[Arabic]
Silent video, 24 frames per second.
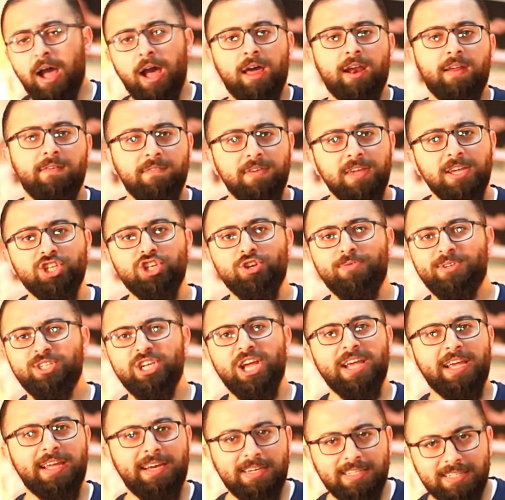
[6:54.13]
اعرف ايش
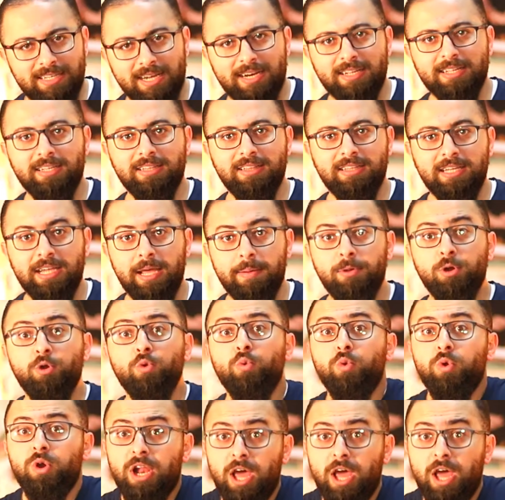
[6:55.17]
المشاكل اللي صارت عندي قبل